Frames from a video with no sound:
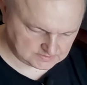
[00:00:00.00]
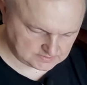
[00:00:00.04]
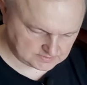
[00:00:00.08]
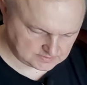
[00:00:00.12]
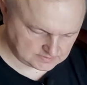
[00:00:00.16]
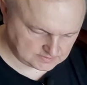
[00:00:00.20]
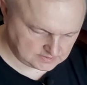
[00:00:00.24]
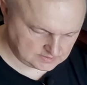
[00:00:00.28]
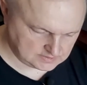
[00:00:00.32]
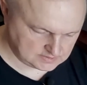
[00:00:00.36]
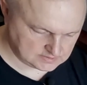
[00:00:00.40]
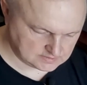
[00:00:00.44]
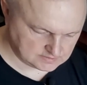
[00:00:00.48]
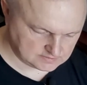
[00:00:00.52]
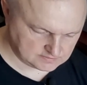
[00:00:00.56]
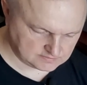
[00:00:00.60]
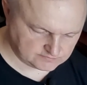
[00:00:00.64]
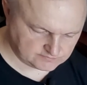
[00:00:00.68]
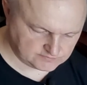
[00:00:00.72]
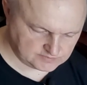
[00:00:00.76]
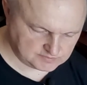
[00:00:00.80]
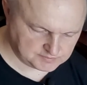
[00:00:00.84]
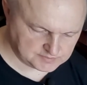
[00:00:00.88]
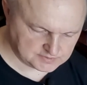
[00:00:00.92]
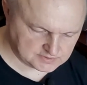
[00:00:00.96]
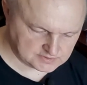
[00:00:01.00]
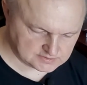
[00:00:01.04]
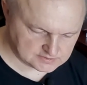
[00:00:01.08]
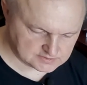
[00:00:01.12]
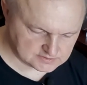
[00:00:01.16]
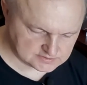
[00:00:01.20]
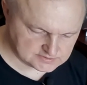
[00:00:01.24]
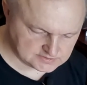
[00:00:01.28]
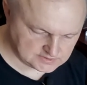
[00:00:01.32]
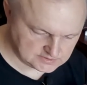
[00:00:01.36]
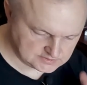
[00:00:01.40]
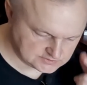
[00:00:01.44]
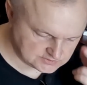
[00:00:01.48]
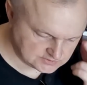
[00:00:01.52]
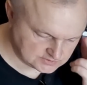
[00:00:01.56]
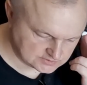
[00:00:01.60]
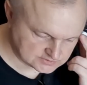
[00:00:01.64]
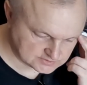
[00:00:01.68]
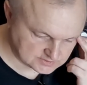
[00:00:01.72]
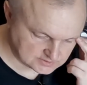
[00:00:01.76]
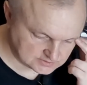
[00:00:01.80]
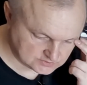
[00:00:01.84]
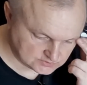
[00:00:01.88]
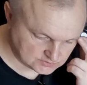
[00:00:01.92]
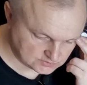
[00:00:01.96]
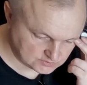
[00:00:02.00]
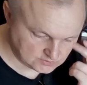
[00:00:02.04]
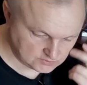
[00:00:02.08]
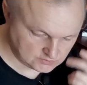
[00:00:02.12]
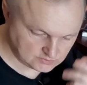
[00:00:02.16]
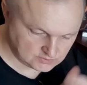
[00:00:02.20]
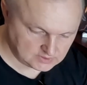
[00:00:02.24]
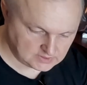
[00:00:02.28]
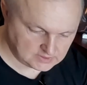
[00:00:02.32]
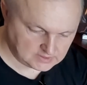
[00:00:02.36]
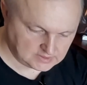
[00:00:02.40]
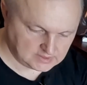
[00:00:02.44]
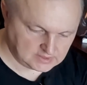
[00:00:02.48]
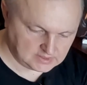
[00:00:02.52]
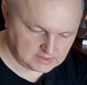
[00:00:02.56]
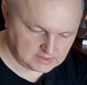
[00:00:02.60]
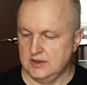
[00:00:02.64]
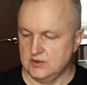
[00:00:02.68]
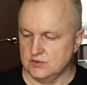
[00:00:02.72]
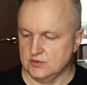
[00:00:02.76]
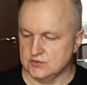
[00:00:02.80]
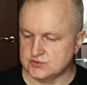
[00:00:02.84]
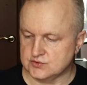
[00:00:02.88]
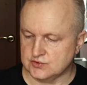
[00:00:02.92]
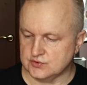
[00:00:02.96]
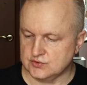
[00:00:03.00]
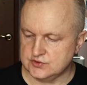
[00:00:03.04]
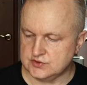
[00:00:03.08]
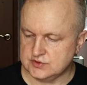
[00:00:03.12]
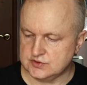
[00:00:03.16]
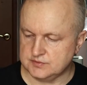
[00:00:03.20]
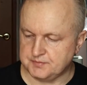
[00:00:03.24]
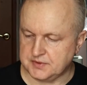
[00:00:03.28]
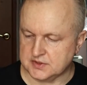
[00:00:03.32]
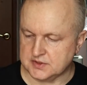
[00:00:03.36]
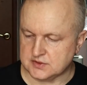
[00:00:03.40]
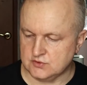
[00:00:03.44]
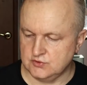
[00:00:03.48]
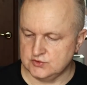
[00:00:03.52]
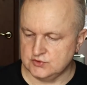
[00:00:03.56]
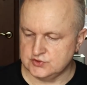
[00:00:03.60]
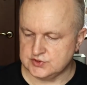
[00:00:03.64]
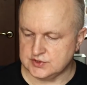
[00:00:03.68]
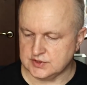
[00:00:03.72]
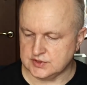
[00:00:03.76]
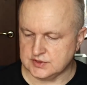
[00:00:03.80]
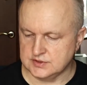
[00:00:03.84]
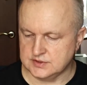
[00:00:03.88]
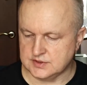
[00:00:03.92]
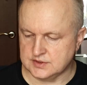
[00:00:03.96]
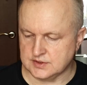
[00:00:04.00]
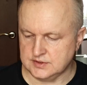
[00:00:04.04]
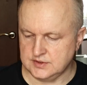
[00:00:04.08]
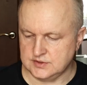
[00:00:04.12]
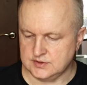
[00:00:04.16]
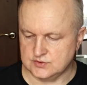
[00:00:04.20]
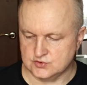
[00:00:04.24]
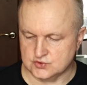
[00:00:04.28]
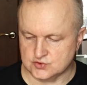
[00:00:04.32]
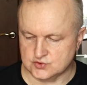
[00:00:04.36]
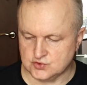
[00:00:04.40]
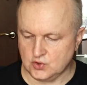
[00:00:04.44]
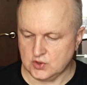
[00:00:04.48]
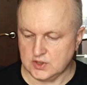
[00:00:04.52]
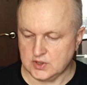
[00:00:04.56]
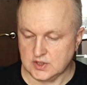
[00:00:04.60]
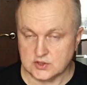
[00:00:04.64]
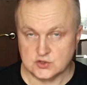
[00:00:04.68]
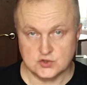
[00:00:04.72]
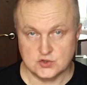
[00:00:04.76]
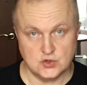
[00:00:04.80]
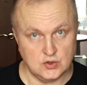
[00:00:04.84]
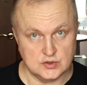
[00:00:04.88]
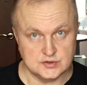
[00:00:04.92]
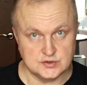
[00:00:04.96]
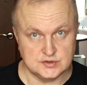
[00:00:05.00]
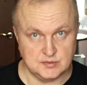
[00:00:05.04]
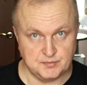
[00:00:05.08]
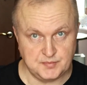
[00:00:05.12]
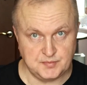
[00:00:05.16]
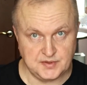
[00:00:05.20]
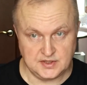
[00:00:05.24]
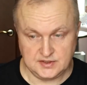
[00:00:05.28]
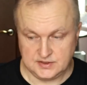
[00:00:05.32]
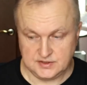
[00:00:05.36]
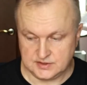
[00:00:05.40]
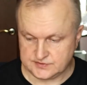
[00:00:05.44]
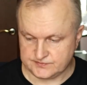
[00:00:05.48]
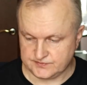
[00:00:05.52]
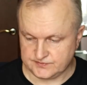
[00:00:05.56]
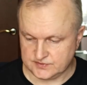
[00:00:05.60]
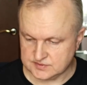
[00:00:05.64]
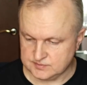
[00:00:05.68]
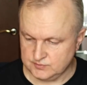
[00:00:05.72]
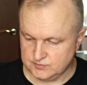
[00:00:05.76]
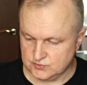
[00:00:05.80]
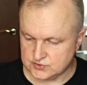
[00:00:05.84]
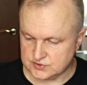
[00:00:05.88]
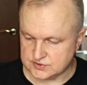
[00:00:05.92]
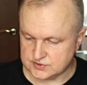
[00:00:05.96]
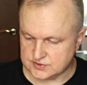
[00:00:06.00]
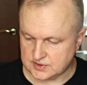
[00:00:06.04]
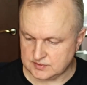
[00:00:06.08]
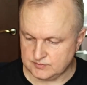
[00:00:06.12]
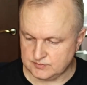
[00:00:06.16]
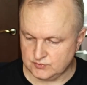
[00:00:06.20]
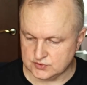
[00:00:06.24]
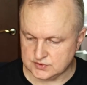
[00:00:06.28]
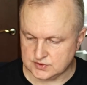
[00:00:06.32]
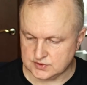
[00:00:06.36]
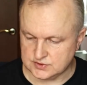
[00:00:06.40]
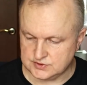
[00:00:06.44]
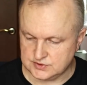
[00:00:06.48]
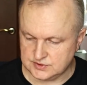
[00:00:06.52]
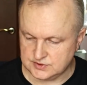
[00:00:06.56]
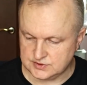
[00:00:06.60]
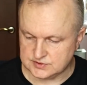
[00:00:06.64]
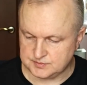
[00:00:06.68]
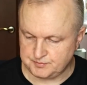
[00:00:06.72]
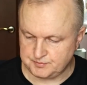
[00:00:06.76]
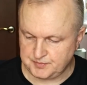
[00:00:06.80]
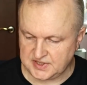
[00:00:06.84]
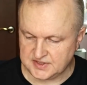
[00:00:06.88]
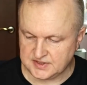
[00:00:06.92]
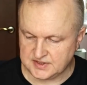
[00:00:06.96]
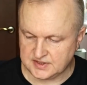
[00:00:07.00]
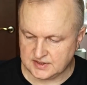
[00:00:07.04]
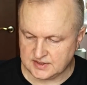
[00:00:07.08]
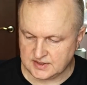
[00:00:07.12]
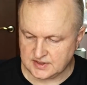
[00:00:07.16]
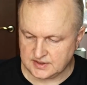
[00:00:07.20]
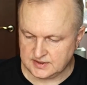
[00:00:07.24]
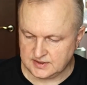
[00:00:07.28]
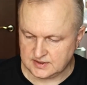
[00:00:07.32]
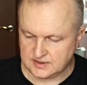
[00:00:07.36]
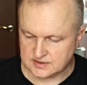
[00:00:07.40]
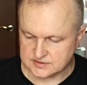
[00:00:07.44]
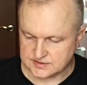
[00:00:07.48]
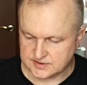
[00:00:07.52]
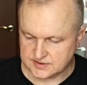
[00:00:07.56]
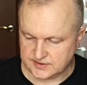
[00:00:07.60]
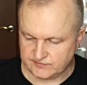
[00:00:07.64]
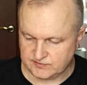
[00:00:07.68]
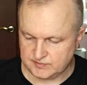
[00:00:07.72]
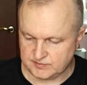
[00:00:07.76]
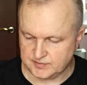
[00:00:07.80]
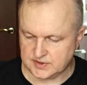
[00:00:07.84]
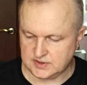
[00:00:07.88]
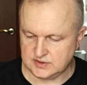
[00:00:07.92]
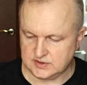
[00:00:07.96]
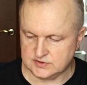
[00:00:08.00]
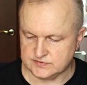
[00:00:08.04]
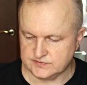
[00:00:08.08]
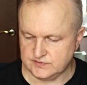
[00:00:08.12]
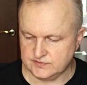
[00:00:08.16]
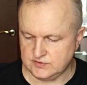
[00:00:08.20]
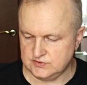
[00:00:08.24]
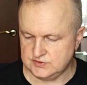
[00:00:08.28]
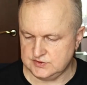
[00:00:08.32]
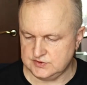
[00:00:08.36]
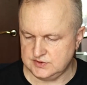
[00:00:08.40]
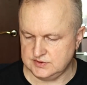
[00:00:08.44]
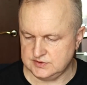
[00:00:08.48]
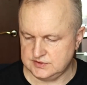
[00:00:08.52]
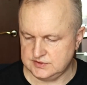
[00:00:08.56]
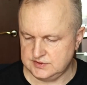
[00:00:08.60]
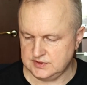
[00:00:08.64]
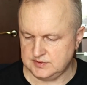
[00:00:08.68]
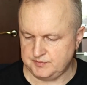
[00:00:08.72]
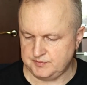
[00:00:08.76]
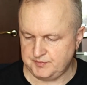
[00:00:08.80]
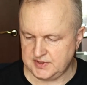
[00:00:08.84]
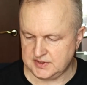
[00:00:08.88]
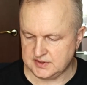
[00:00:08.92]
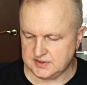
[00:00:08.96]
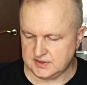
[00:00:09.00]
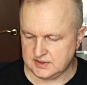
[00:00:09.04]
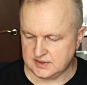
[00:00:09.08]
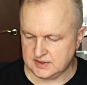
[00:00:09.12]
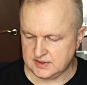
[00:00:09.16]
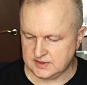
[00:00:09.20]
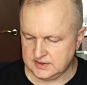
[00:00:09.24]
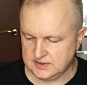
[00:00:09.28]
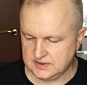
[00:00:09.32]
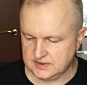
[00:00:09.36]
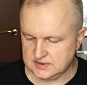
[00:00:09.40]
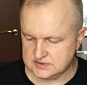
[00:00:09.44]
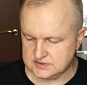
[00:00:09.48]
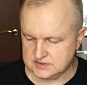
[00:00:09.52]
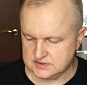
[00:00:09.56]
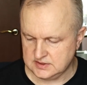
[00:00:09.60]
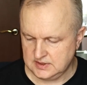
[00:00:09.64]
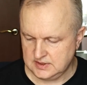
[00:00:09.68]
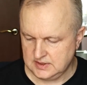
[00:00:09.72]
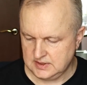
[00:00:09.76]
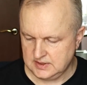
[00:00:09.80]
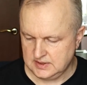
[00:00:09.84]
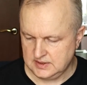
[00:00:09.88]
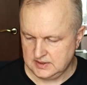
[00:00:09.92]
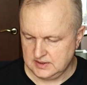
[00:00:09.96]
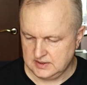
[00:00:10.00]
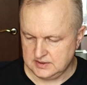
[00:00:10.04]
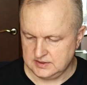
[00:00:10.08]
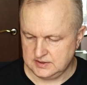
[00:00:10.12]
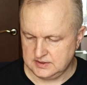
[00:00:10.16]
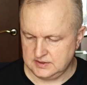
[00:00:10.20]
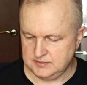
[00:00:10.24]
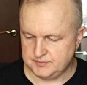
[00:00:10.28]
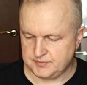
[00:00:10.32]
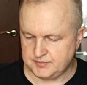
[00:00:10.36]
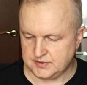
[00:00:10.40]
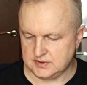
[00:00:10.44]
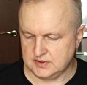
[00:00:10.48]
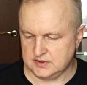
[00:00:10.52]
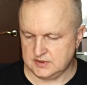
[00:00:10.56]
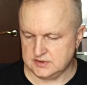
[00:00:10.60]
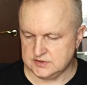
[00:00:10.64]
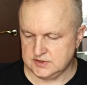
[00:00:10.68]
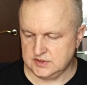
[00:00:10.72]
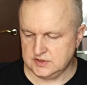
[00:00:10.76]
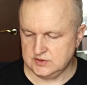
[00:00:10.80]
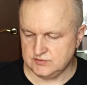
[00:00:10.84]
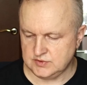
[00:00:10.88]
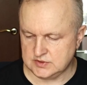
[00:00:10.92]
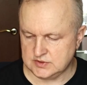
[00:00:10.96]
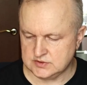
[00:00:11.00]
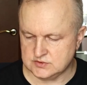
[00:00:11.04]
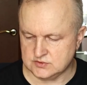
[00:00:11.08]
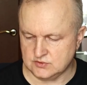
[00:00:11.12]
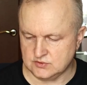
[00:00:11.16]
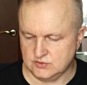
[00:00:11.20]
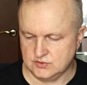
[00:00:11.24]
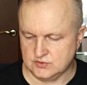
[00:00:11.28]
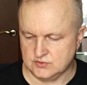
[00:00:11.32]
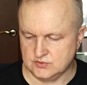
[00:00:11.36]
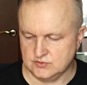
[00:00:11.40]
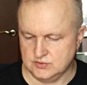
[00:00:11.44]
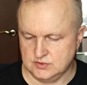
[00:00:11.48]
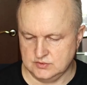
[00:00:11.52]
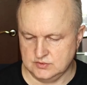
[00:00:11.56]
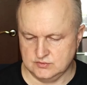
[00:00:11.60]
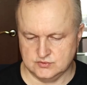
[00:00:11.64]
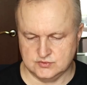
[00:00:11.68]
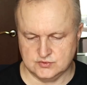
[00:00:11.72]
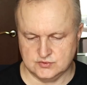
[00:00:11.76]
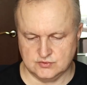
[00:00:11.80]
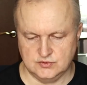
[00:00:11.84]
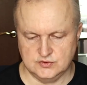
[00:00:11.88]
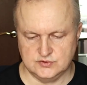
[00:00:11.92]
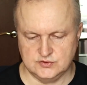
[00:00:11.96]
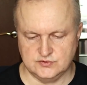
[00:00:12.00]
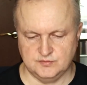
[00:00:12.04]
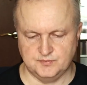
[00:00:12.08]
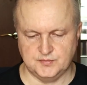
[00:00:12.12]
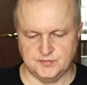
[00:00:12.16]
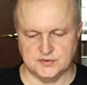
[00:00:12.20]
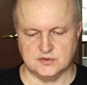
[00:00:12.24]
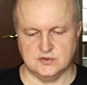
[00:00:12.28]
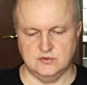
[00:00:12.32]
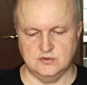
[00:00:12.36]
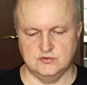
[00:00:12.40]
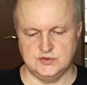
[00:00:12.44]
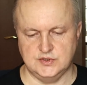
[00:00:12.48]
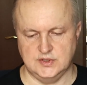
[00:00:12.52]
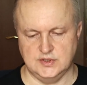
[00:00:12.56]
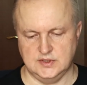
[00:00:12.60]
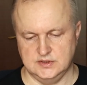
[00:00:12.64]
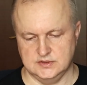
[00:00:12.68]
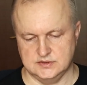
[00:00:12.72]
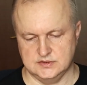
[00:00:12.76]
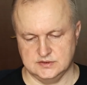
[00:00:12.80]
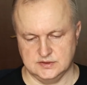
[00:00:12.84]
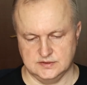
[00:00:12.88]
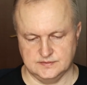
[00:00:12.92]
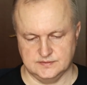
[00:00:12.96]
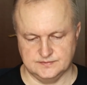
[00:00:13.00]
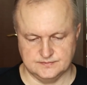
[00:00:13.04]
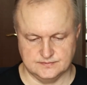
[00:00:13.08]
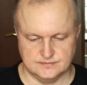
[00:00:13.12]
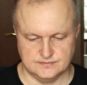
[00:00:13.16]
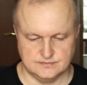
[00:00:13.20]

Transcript: Так, выберите сеть, через которую устройство подключится к интернету. Что хорошо, теперь есть возможность работать через 5 ГГц. Я выбираю свою сеть 5 ГГц и продолжаю настройку. Устройство подключается.